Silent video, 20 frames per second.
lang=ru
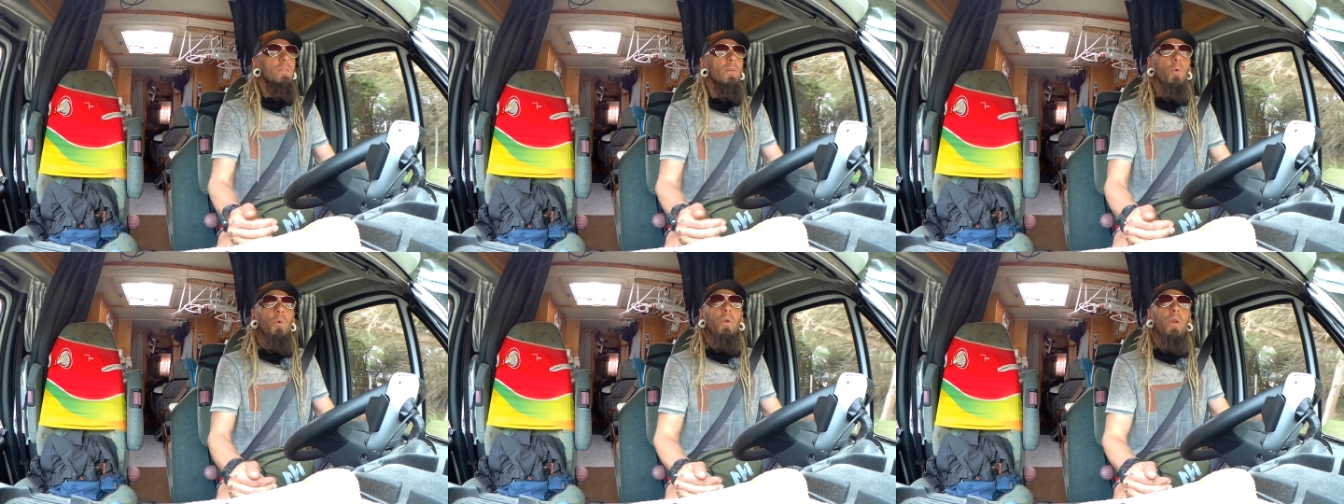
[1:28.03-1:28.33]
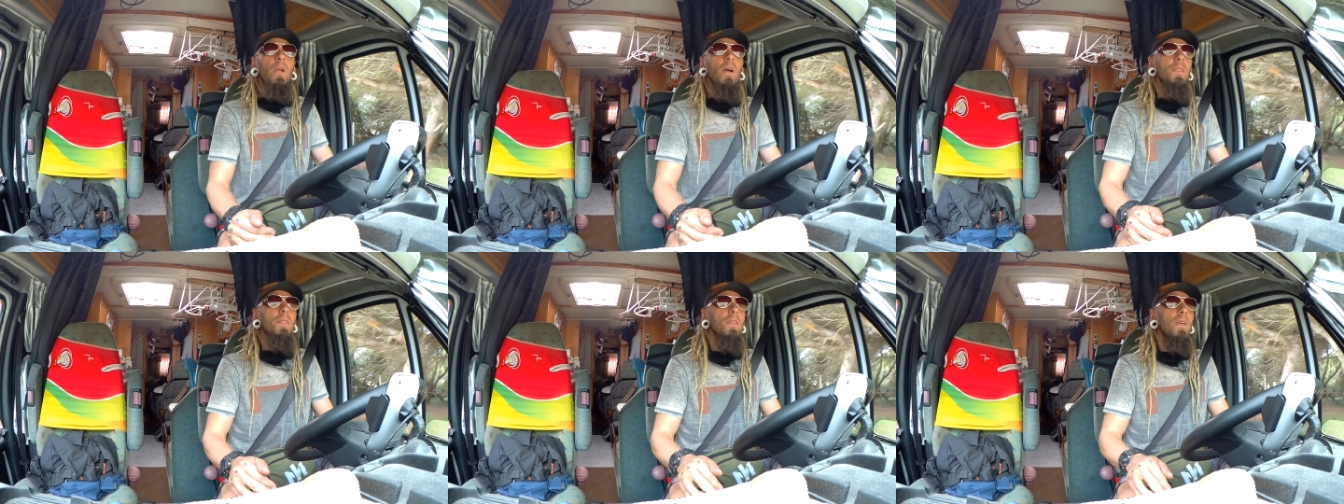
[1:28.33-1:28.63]

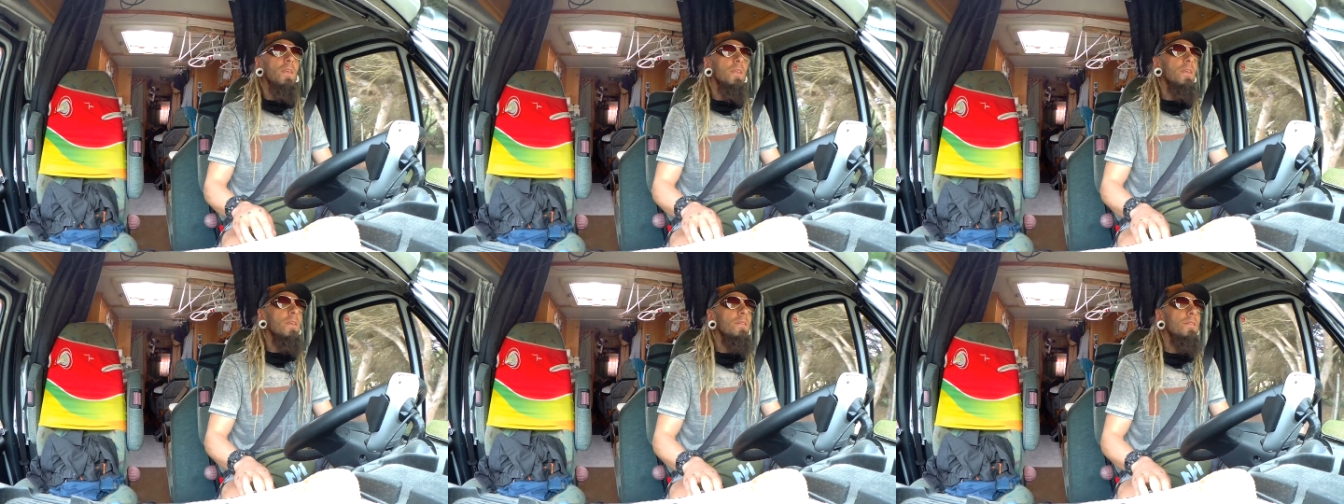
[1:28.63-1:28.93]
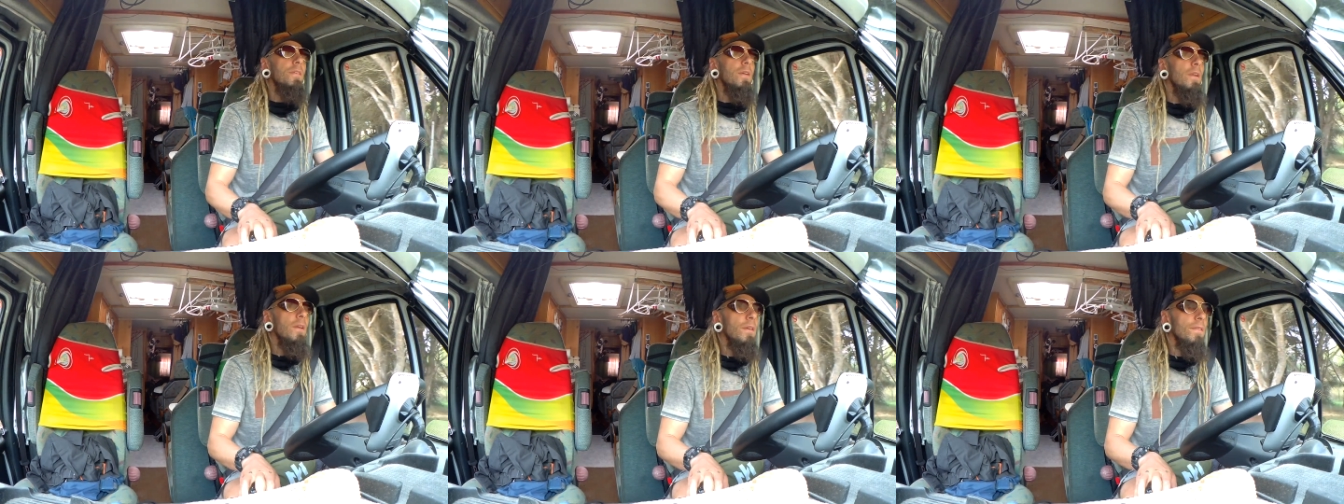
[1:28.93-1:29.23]
заурядная,
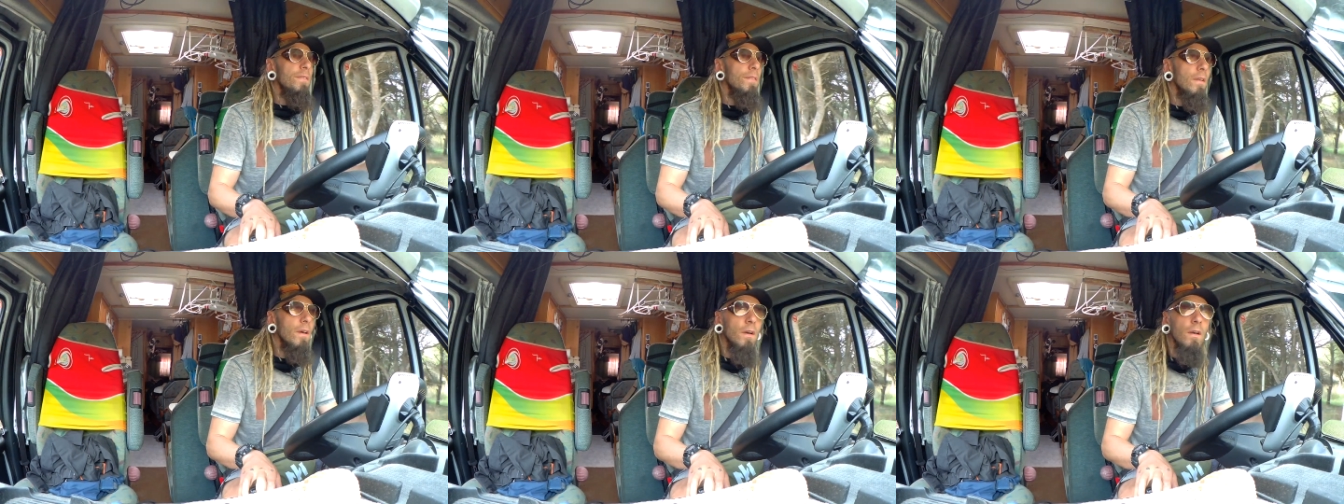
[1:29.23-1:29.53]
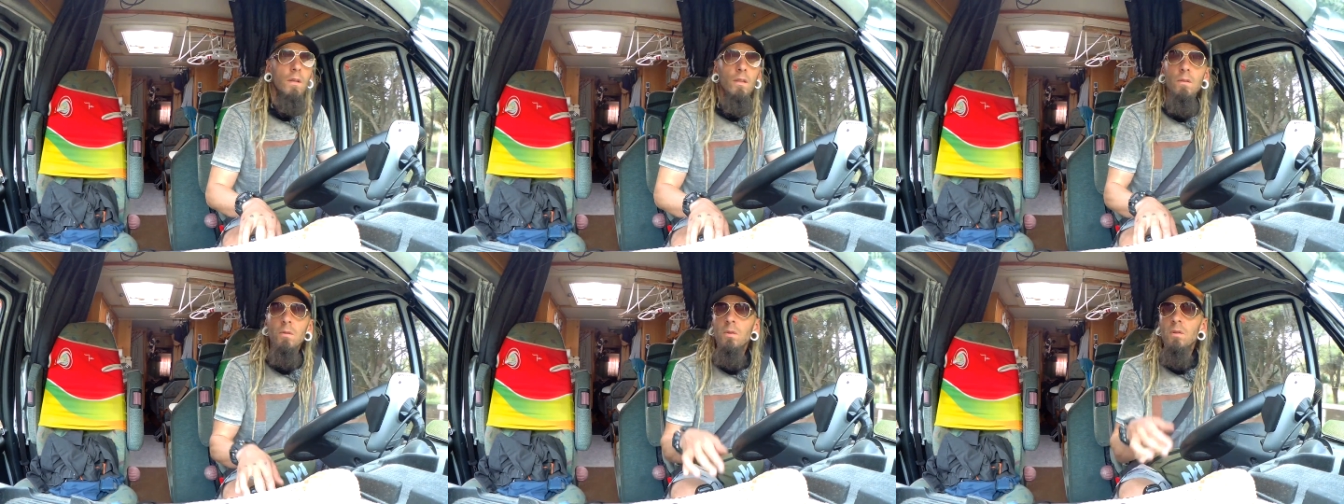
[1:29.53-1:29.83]

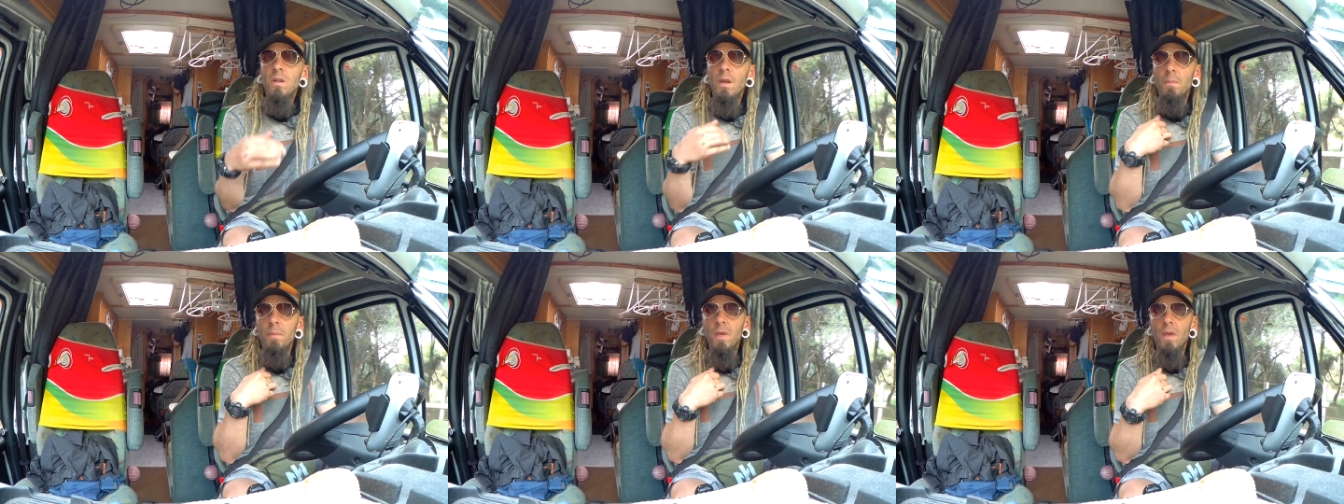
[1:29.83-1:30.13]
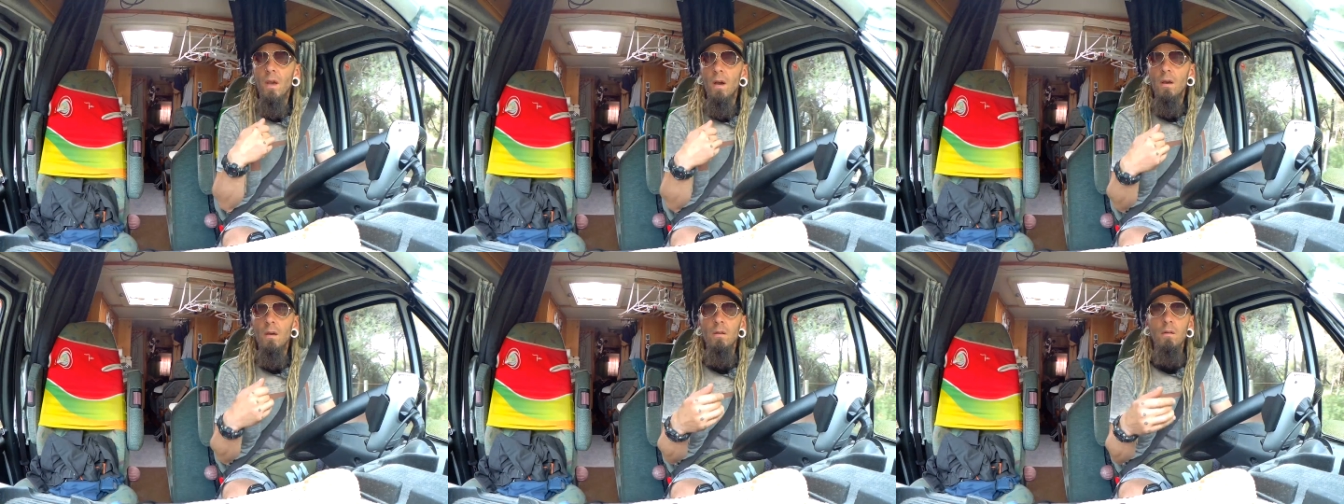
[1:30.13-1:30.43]
неинтересная, но для
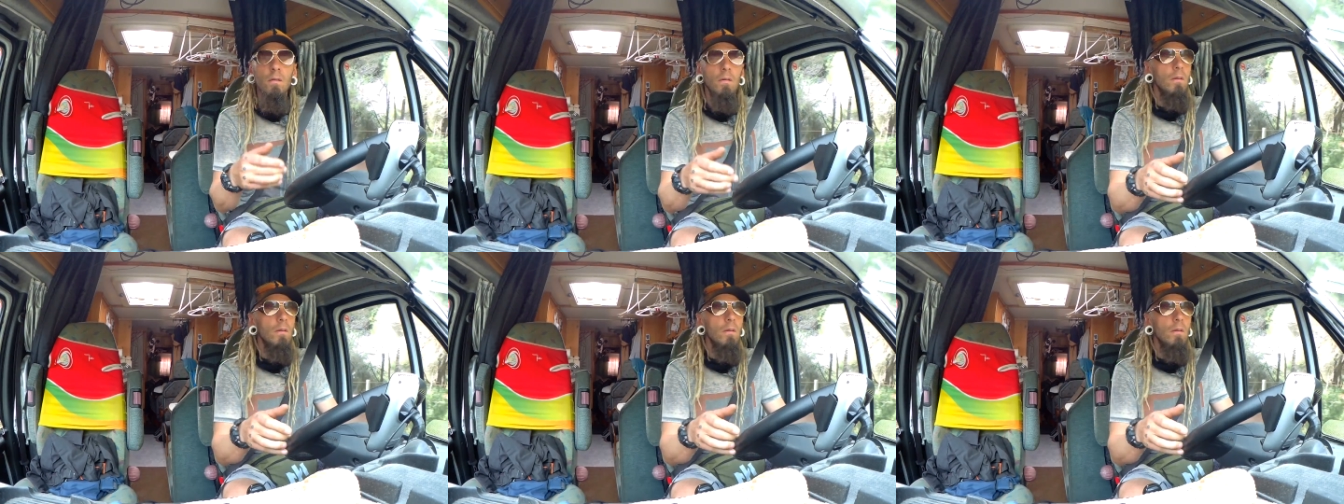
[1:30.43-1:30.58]
меня.